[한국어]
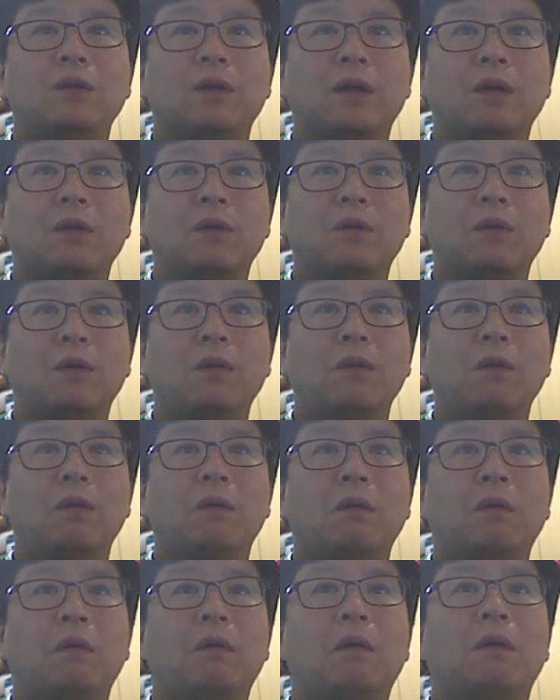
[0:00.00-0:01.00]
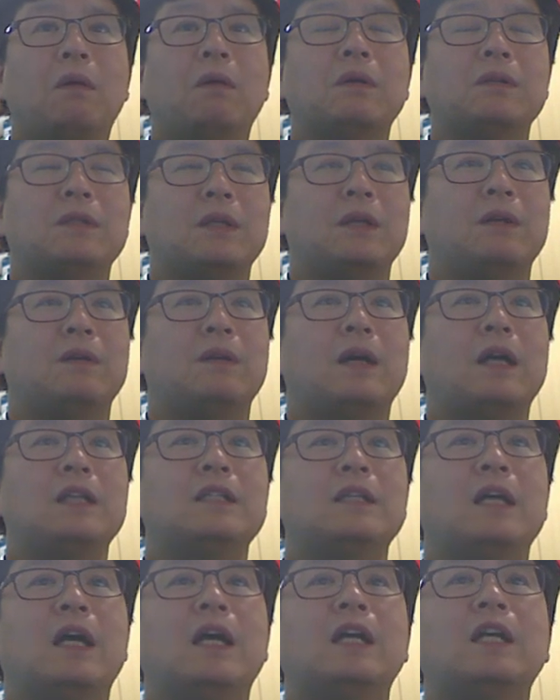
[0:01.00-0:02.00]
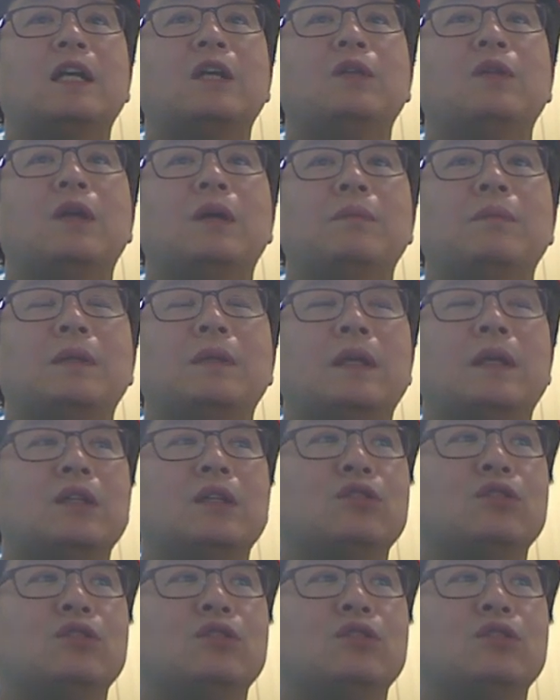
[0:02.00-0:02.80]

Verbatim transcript: 하고 어, 제거하지 않기도 합니다.